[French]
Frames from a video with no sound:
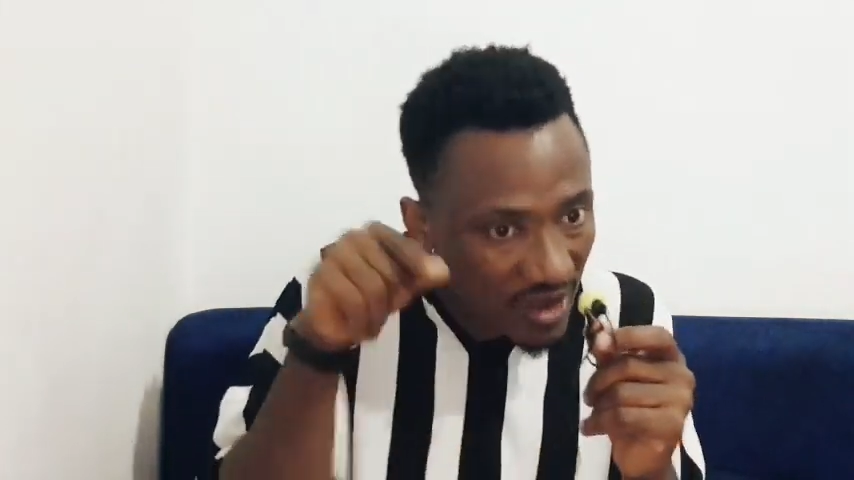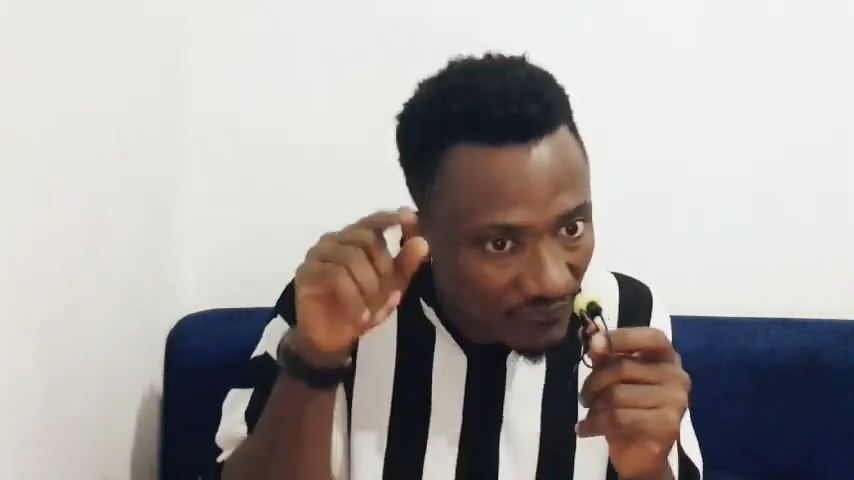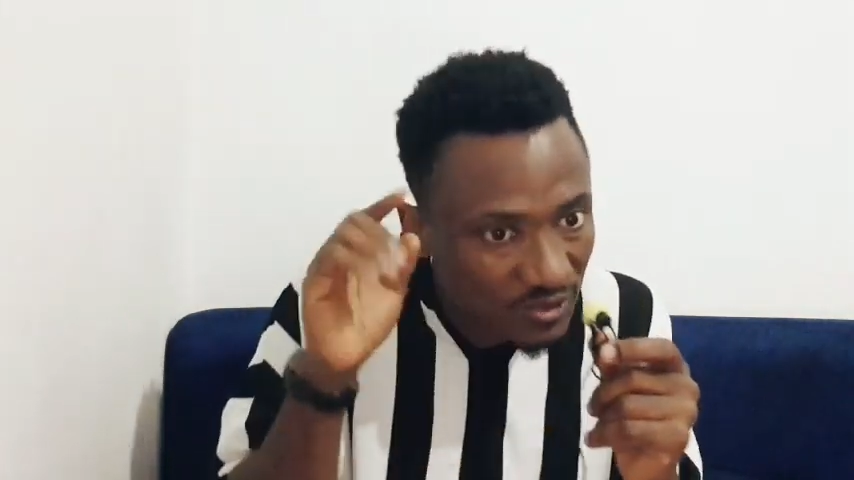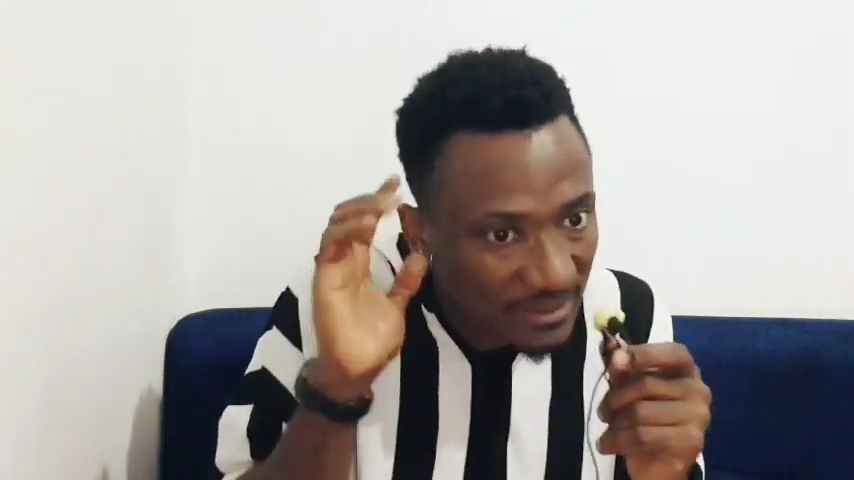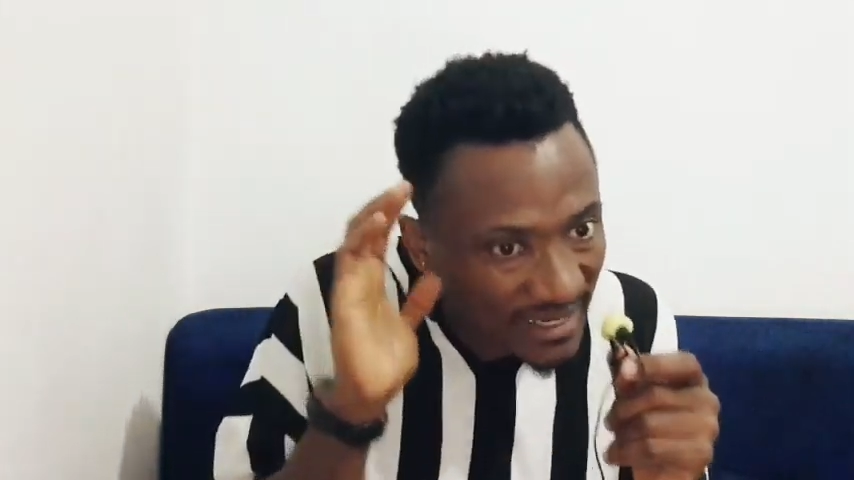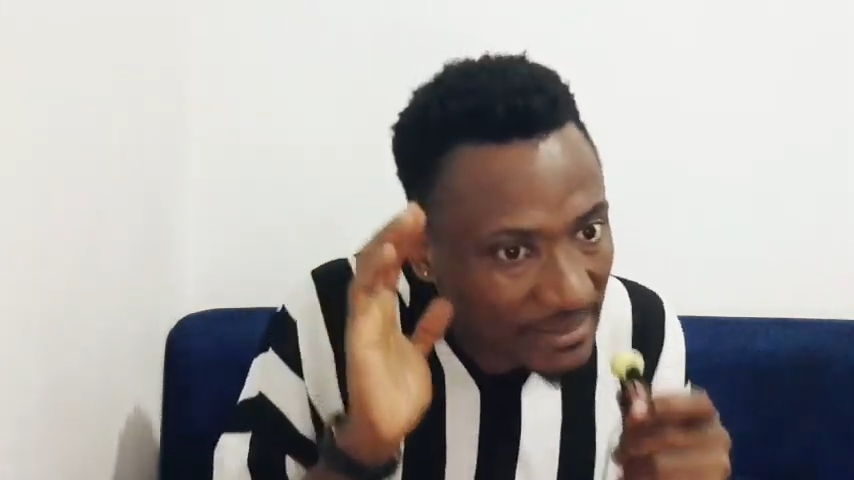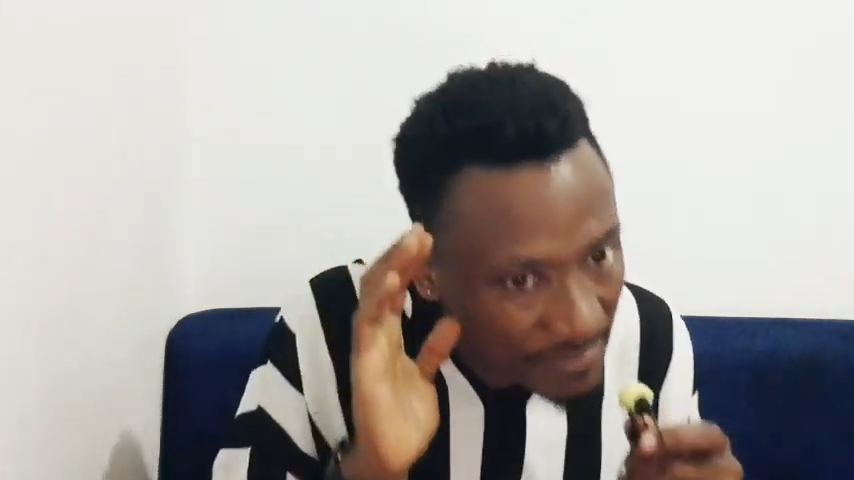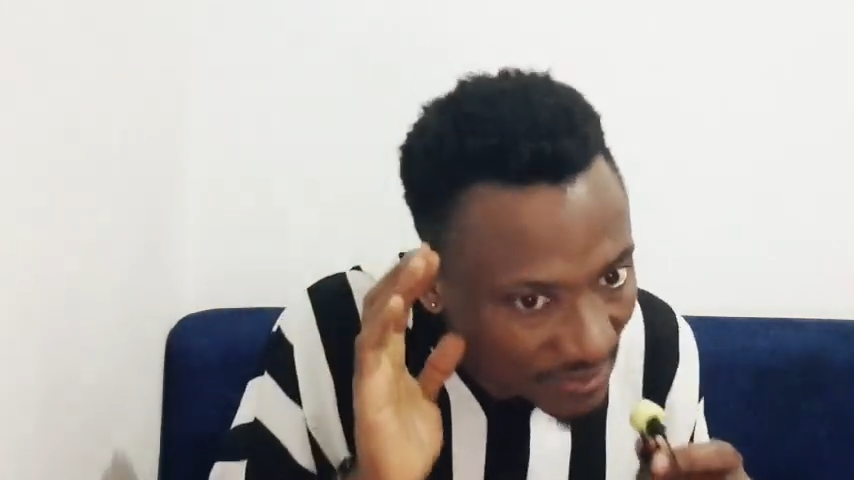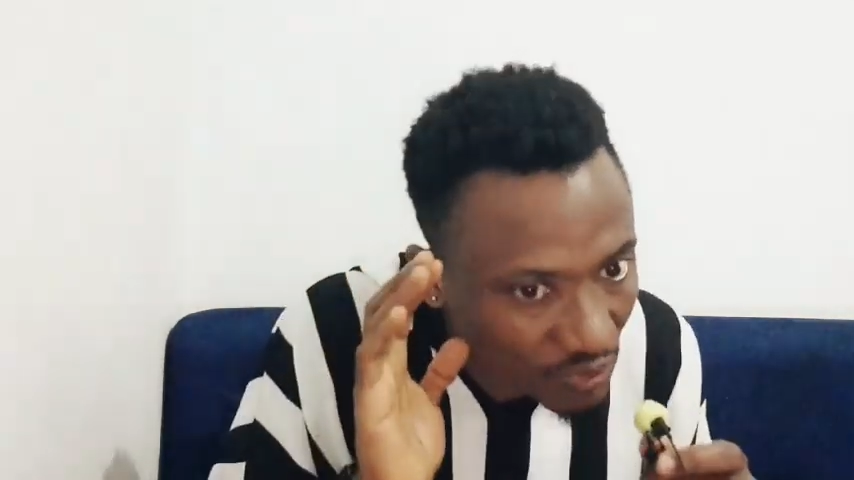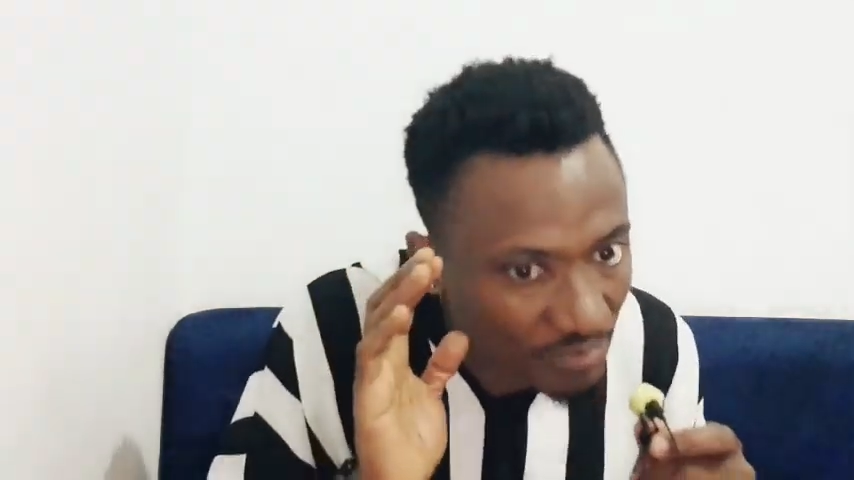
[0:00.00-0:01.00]
vous demander
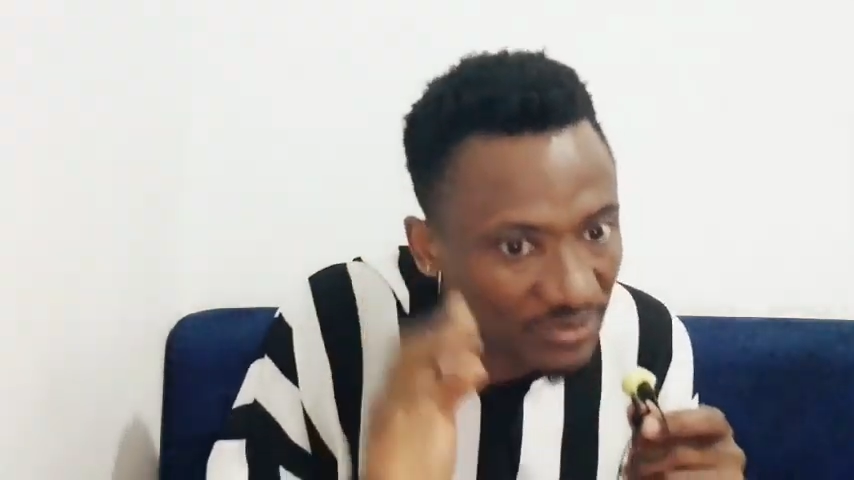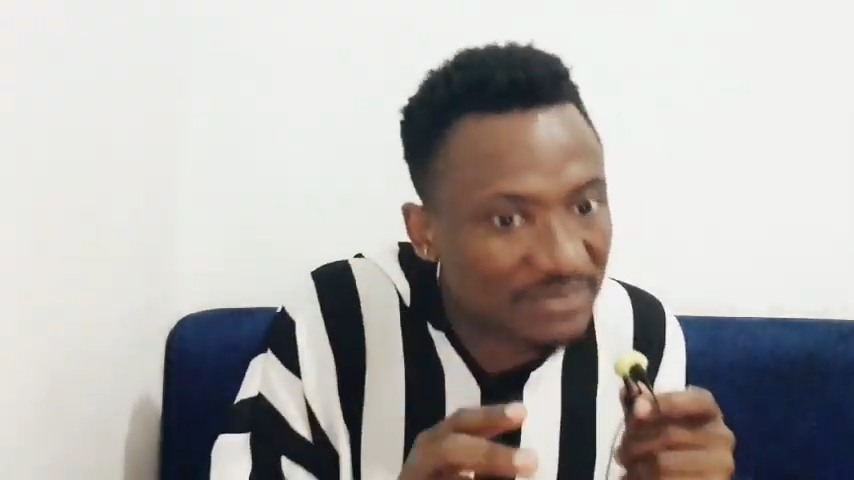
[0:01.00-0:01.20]
pardon pour